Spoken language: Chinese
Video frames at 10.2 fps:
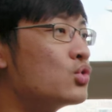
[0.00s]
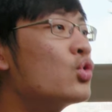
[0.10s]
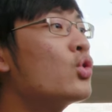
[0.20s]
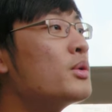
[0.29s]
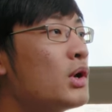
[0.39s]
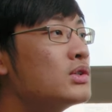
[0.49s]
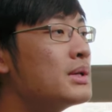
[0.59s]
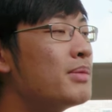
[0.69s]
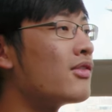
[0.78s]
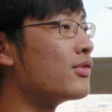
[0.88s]
如果你没有
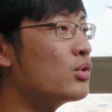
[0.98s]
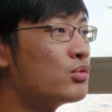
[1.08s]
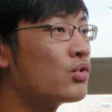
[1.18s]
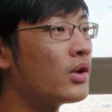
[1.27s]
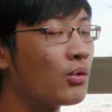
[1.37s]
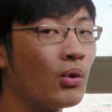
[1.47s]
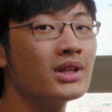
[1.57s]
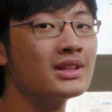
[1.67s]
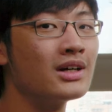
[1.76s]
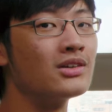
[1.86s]
先把 film g r a i n
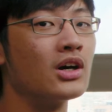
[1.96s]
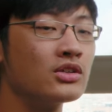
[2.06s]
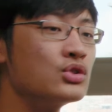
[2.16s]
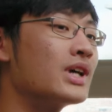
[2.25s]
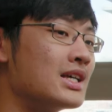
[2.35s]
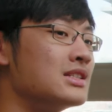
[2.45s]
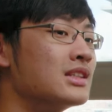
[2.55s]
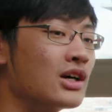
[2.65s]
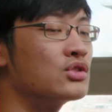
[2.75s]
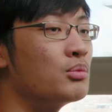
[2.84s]
关掉，然后你就开始
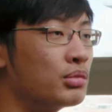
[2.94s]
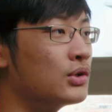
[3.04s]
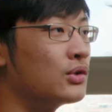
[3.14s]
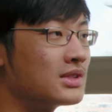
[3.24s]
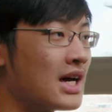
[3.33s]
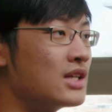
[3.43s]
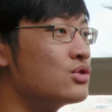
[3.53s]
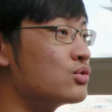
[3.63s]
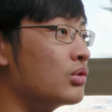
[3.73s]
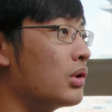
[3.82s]
调整不同的参
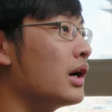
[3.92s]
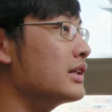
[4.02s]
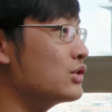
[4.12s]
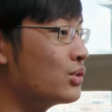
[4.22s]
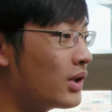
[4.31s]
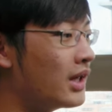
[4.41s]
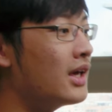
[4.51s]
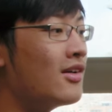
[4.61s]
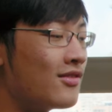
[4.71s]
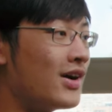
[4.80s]
数的话，你就会。
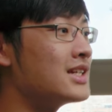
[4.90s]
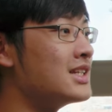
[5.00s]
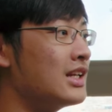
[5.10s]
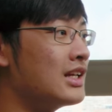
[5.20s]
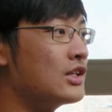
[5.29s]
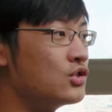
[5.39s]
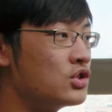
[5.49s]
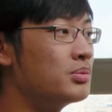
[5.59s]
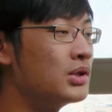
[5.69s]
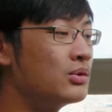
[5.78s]
发现你的
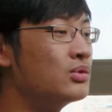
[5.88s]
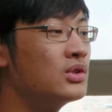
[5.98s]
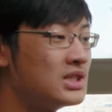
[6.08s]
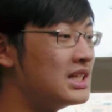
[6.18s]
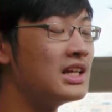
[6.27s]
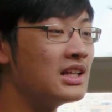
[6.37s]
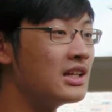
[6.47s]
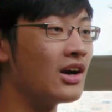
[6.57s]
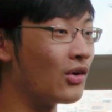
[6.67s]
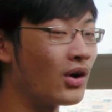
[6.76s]
GPU 记忆
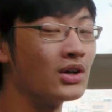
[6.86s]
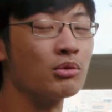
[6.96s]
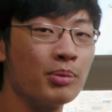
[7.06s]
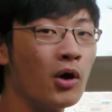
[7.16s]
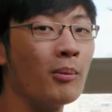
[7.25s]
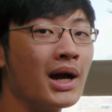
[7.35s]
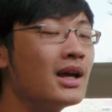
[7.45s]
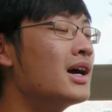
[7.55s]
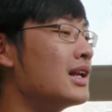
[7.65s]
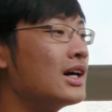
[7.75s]
体很快就爆满，
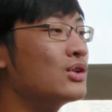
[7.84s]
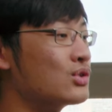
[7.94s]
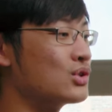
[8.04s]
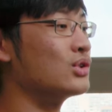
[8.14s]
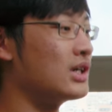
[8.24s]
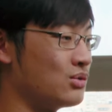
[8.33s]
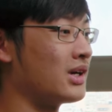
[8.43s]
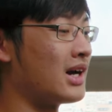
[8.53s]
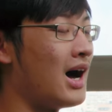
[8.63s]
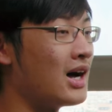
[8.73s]
那有的时候它就会
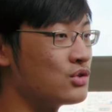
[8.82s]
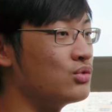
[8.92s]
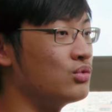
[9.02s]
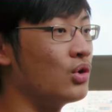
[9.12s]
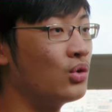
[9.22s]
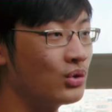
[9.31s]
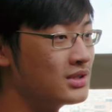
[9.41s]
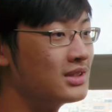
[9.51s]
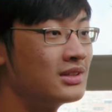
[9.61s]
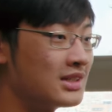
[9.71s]
卡住，然后或者
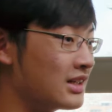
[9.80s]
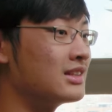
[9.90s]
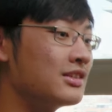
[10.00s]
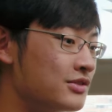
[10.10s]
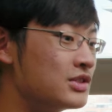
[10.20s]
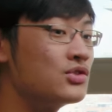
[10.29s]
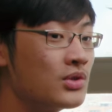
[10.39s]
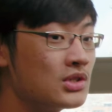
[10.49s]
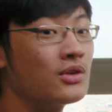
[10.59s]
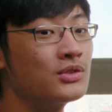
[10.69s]
是整个 DaVinci
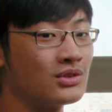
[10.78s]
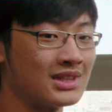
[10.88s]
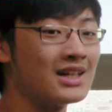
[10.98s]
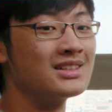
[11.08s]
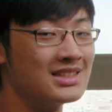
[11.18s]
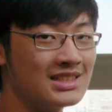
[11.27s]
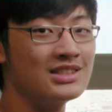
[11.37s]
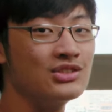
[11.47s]
Resolve 就宕机